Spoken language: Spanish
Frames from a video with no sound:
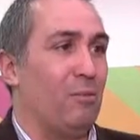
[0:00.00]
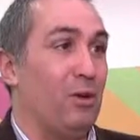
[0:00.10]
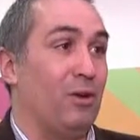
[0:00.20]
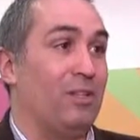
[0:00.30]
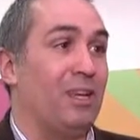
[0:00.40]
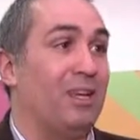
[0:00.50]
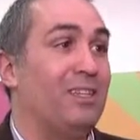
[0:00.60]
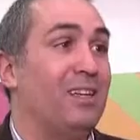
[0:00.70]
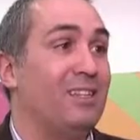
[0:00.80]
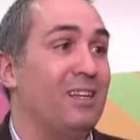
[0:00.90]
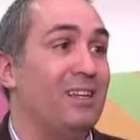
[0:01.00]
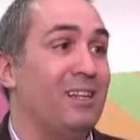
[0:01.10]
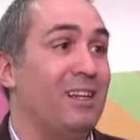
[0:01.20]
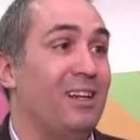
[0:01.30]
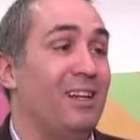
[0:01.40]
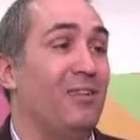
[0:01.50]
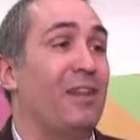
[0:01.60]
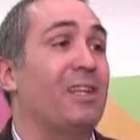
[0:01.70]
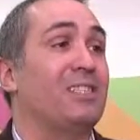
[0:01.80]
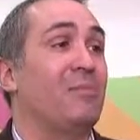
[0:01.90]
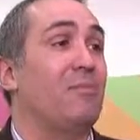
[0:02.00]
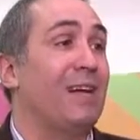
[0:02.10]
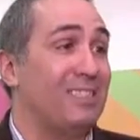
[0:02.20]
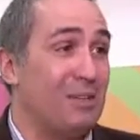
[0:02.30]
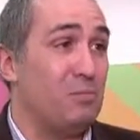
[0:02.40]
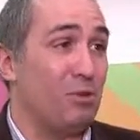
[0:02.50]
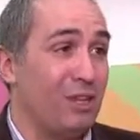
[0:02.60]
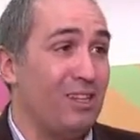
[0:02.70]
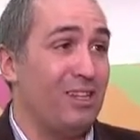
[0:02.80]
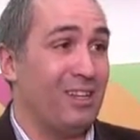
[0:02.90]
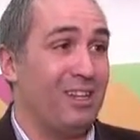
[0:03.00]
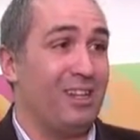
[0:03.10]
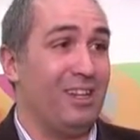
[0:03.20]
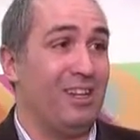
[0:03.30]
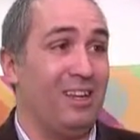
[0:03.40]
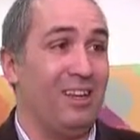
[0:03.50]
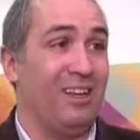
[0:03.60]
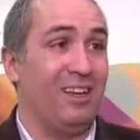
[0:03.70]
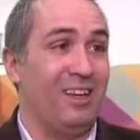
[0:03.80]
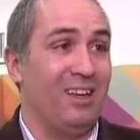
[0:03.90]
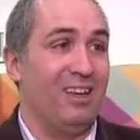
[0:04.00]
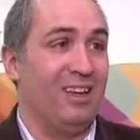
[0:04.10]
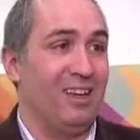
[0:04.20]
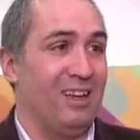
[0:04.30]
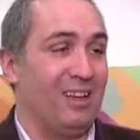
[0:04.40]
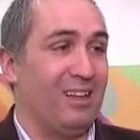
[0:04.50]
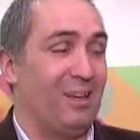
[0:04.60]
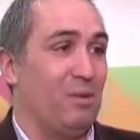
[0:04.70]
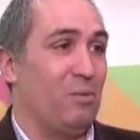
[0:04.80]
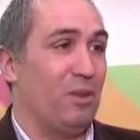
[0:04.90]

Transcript: bueno, esa es, la ordenanza más importante que tiene eh, que tenemos por